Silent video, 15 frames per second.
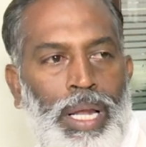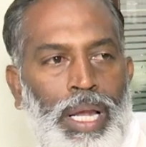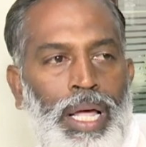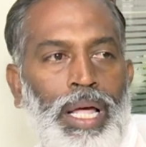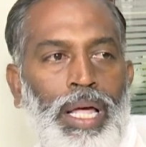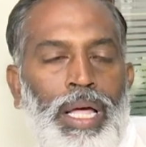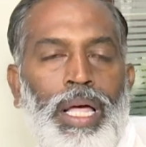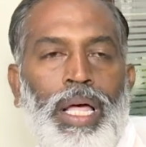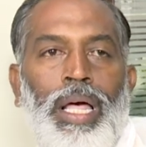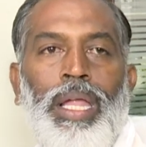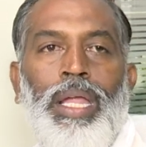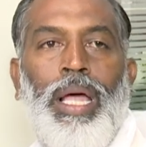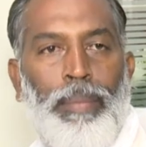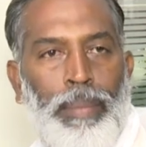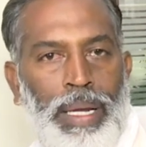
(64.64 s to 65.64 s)
మహిళ
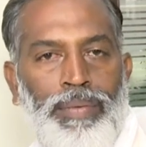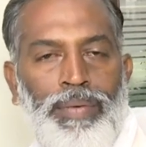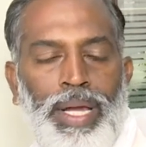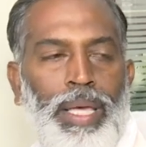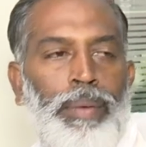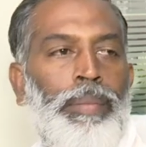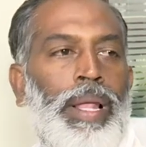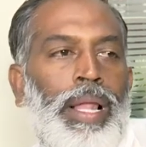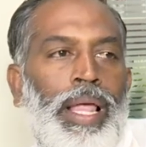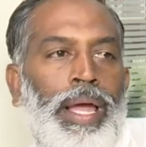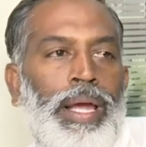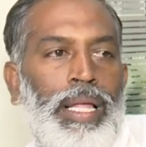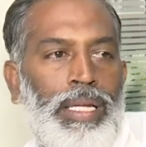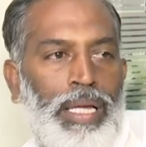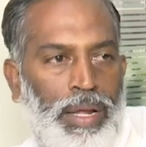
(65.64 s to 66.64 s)
నా మనవడే ఎమ్మెల్యే
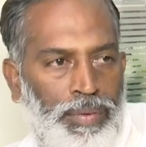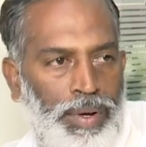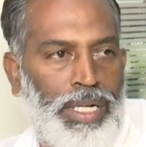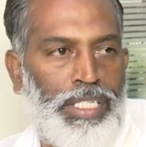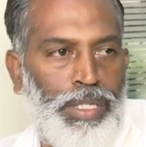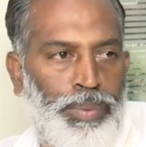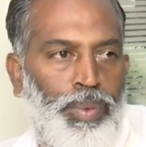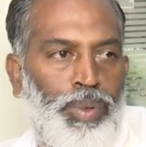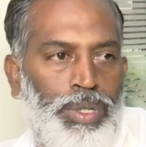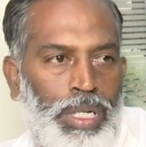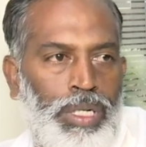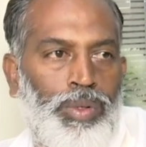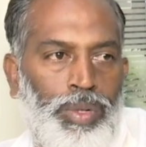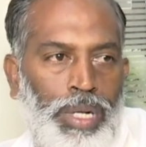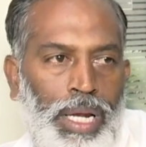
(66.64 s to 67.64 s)
అయినని గర్వంగా
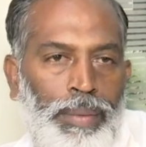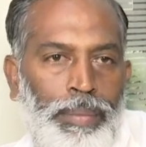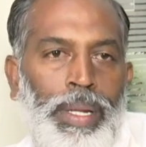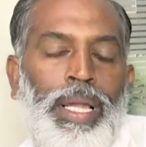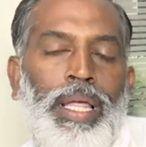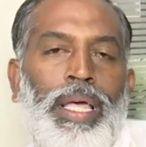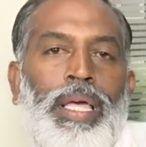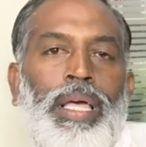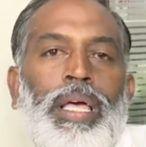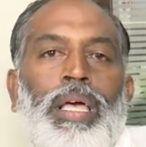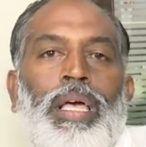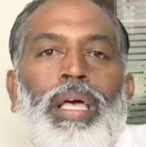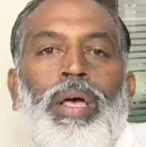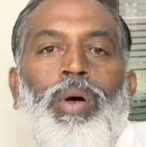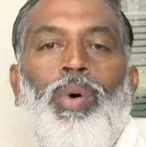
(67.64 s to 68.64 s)
చెప్పుకుంటట్టు ఉండాలి ఎమ్మెల్యే
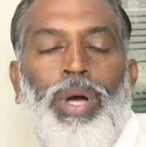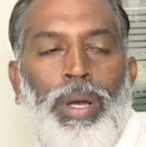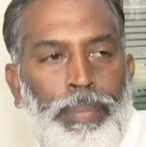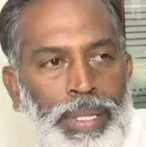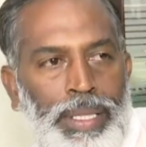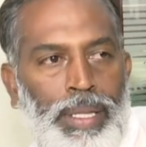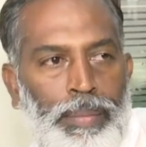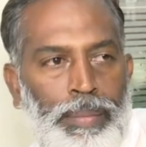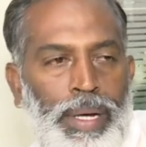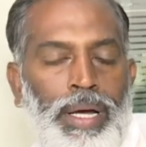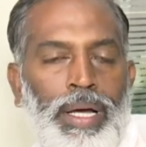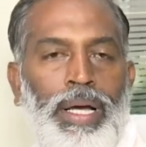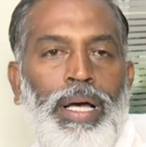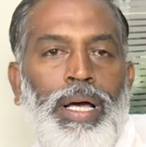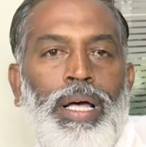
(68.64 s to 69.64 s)
ఒక పెద్దమ్మ
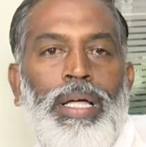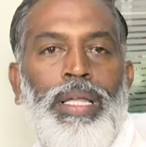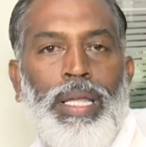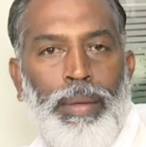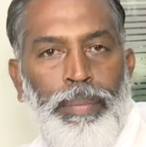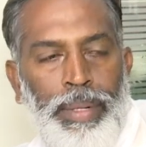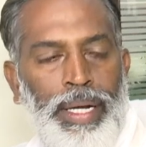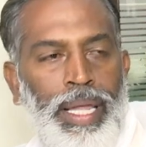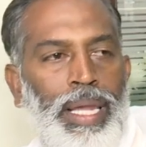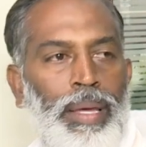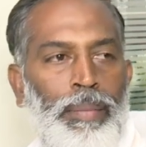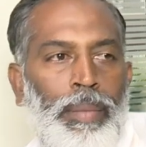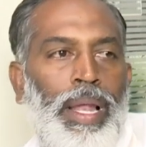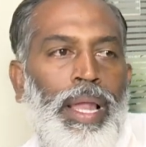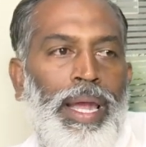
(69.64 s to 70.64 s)
నా బిడ్డనే
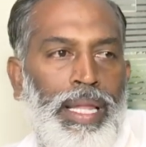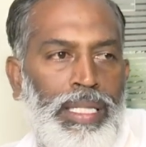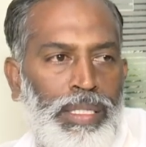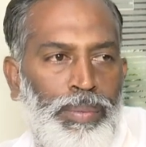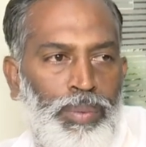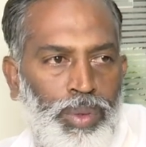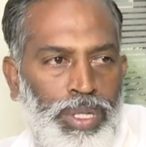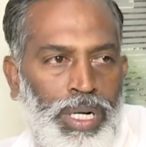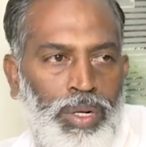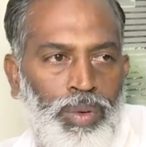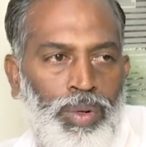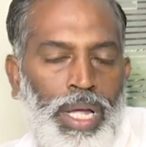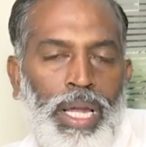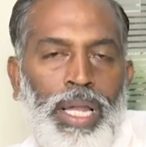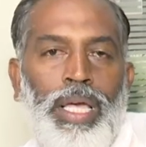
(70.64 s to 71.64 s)
ఎమ్మెల్యే అయినని చెప్పుకుంటట్టు
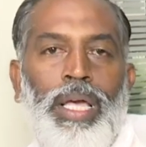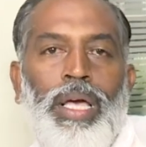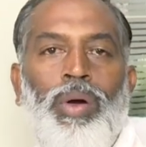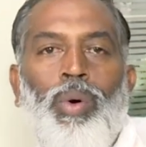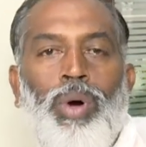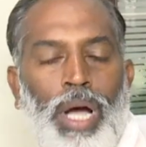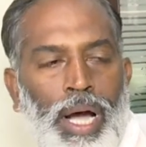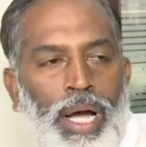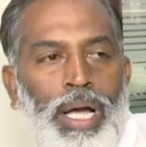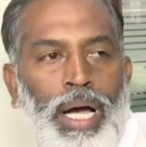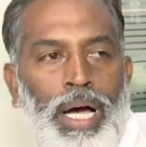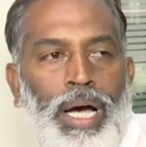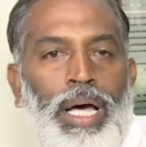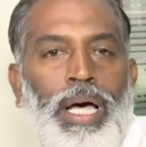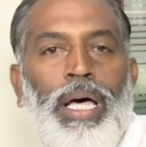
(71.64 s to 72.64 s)
ఉండాలి ఒక అక్క
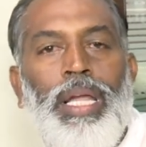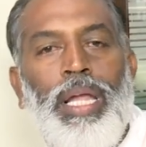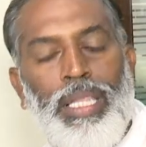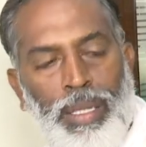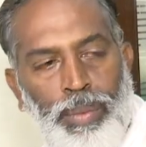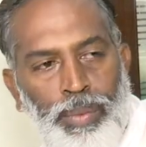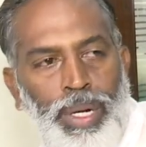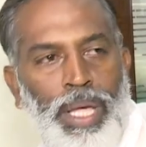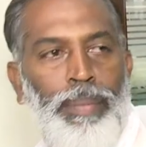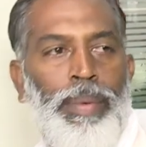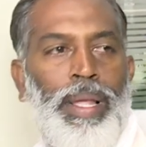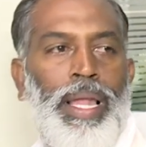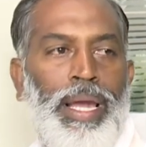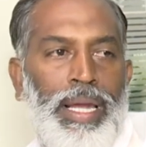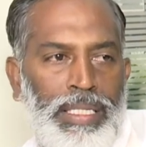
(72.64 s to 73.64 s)
నా తమ్ముడే
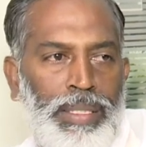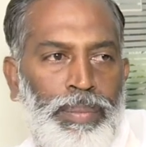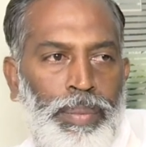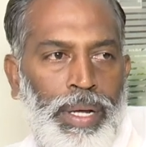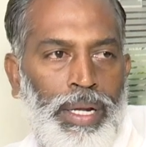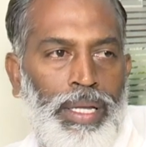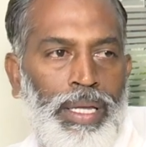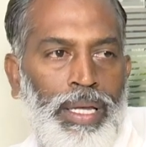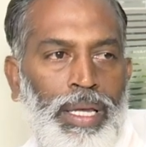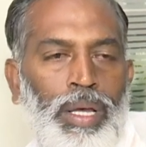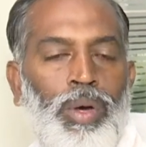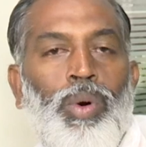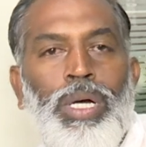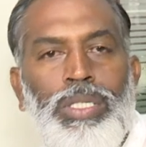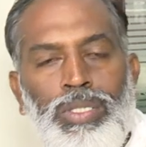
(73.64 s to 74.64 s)
ఎమ్మెల్యే అయినని చెప్పాలి
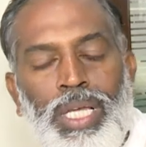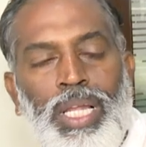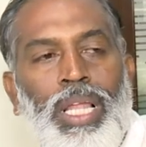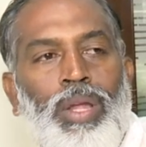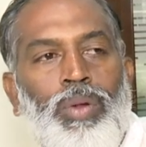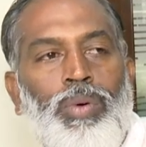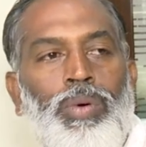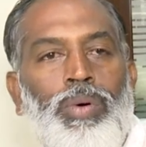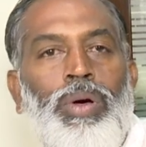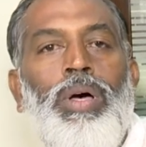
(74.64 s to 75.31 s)
ఒక చెల్లెలు